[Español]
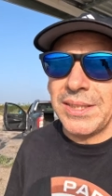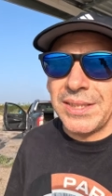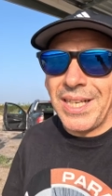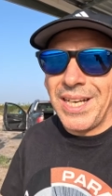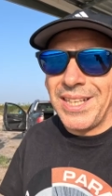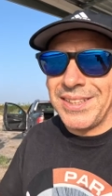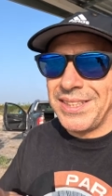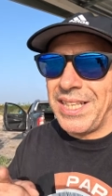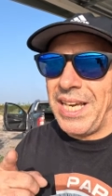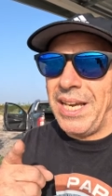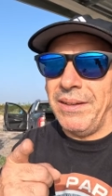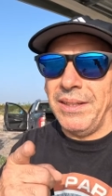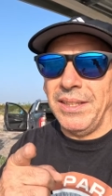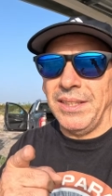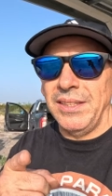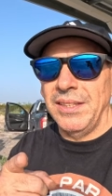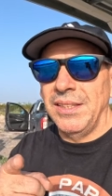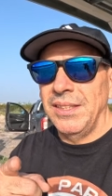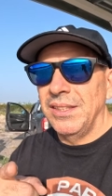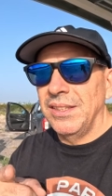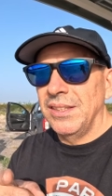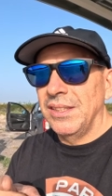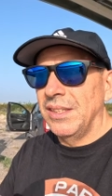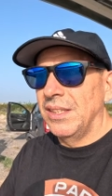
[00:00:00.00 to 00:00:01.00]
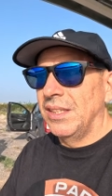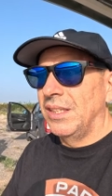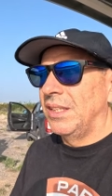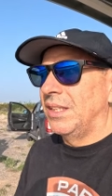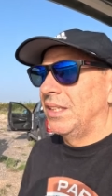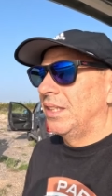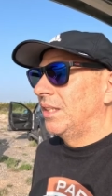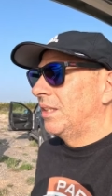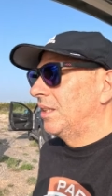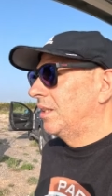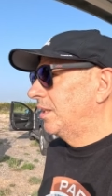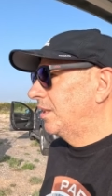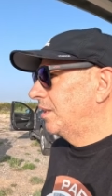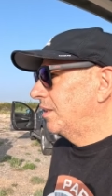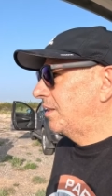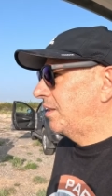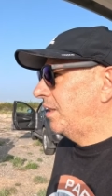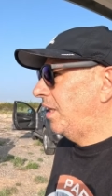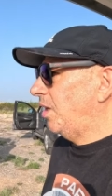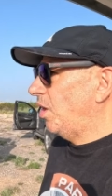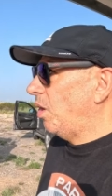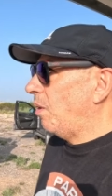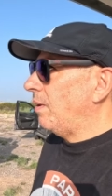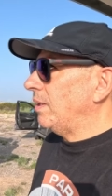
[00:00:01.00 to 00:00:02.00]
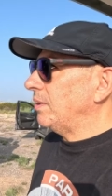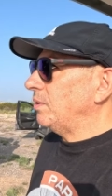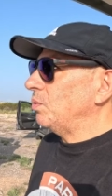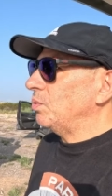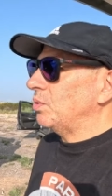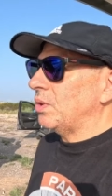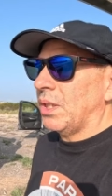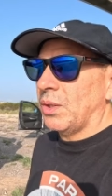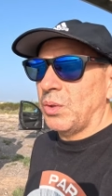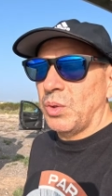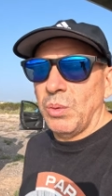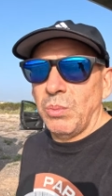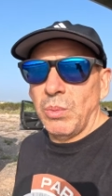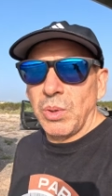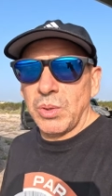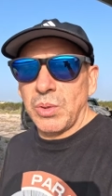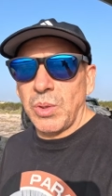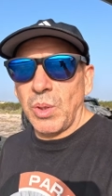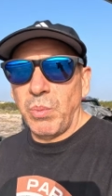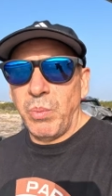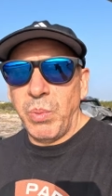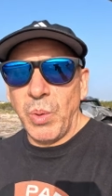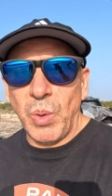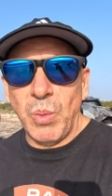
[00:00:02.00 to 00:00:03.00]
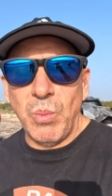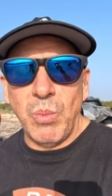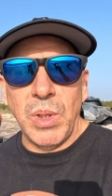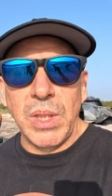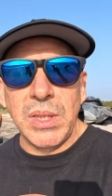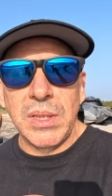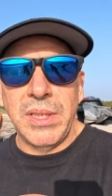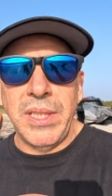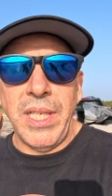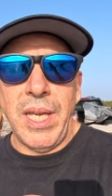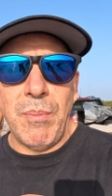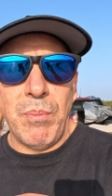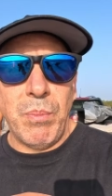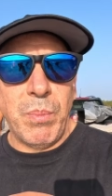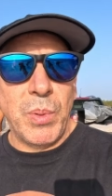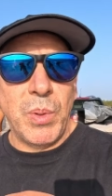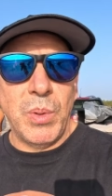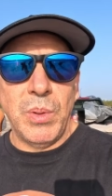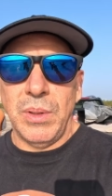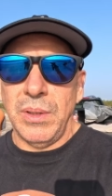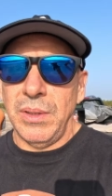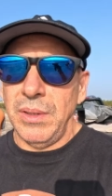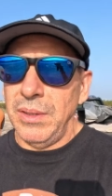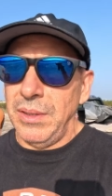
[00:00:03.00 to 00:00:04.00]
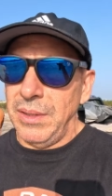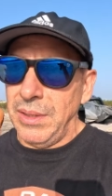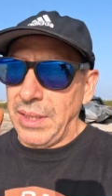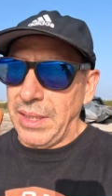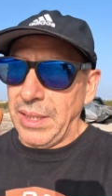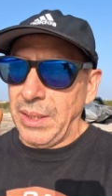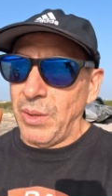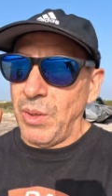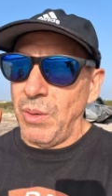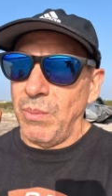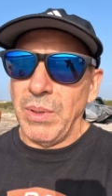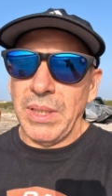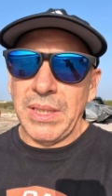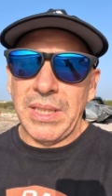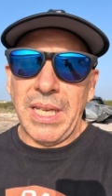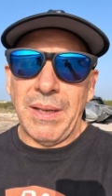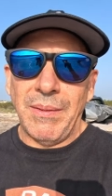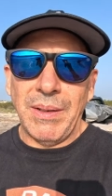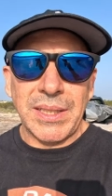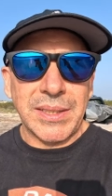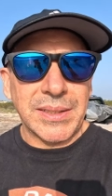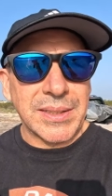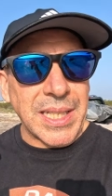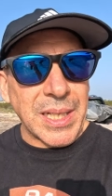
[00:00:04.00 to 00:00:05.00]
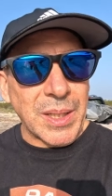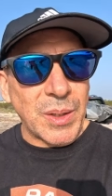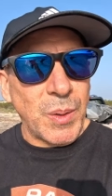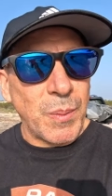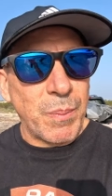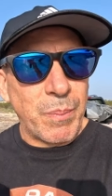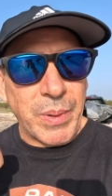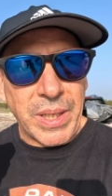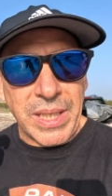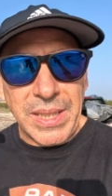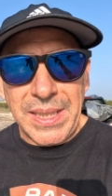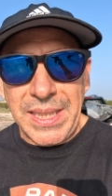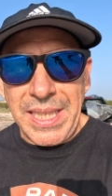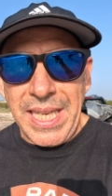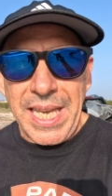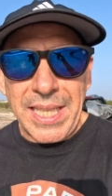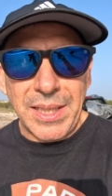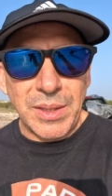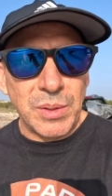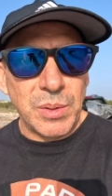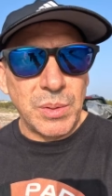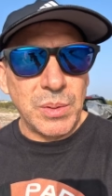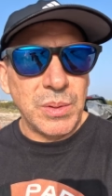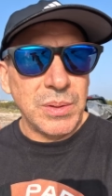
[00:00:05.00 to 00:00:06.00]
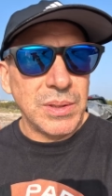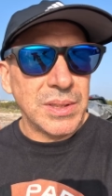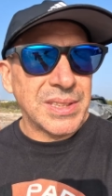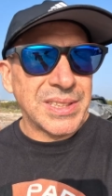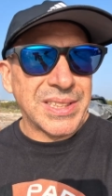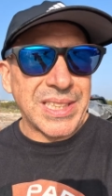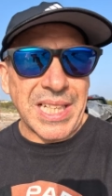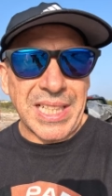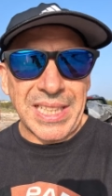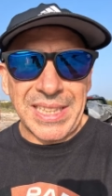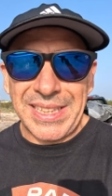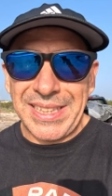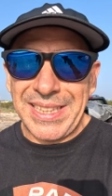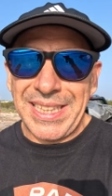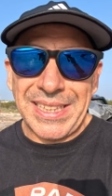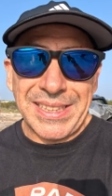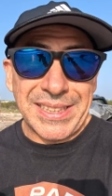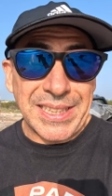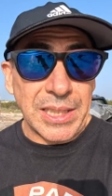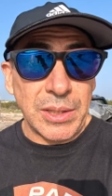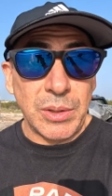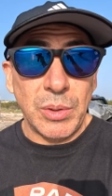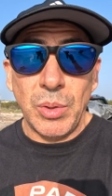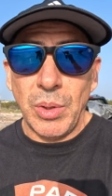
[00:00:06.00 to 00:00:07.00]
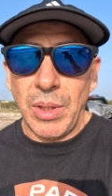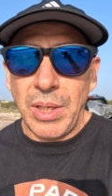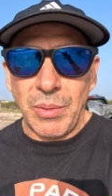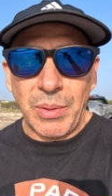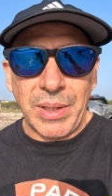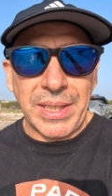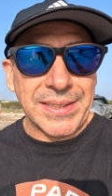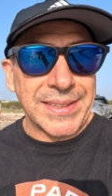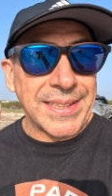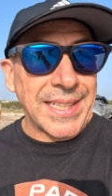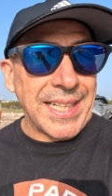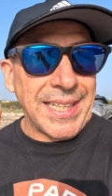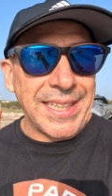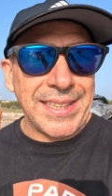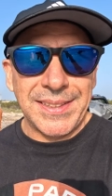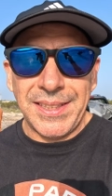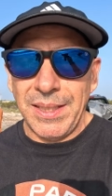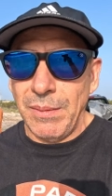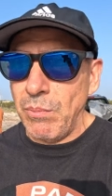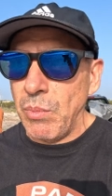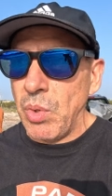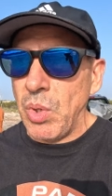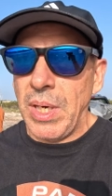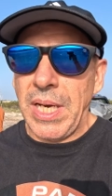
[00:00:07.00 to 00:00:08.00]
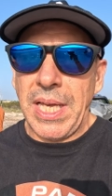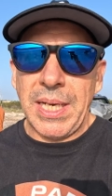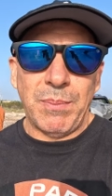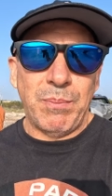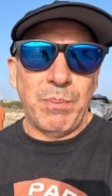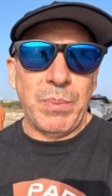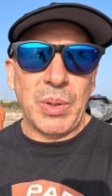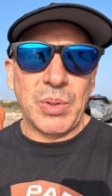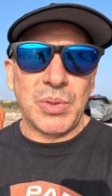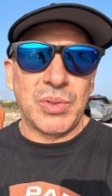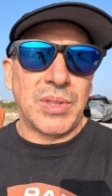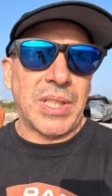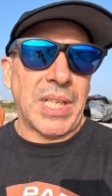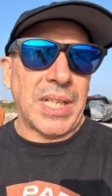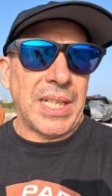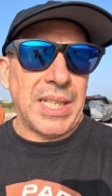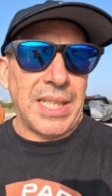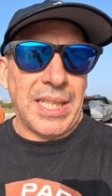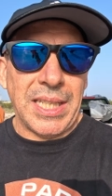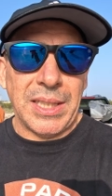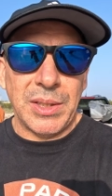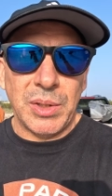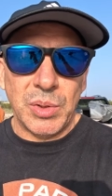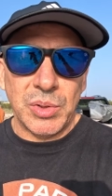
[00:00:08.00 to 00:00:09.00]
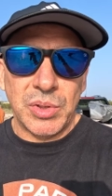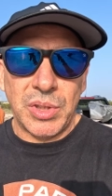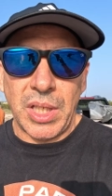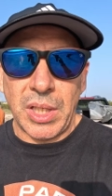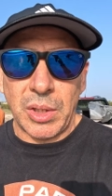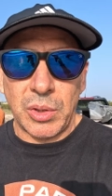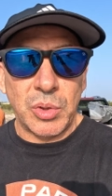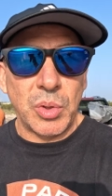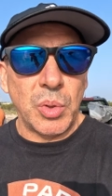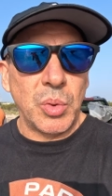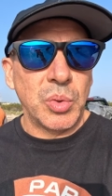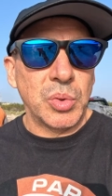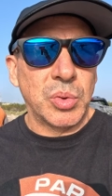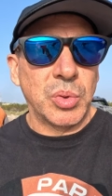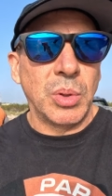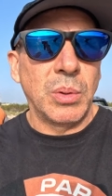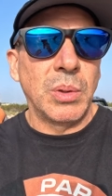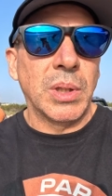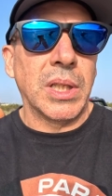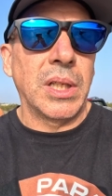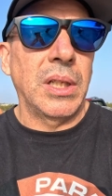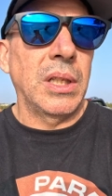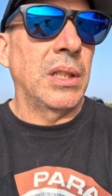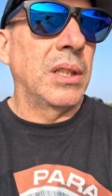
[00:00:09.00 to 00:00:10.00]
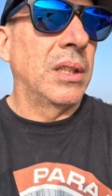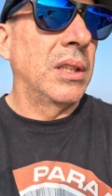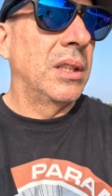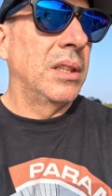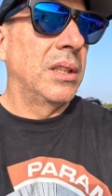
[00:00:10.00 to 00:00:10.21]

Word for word: se la saben. Si no vas a usar tu motor por un buen tiempo, recomendable estarlo prendiendo, estar tratando, aunque sea ahí sin volar, pero estarle dando cierto uso, ¿verdad?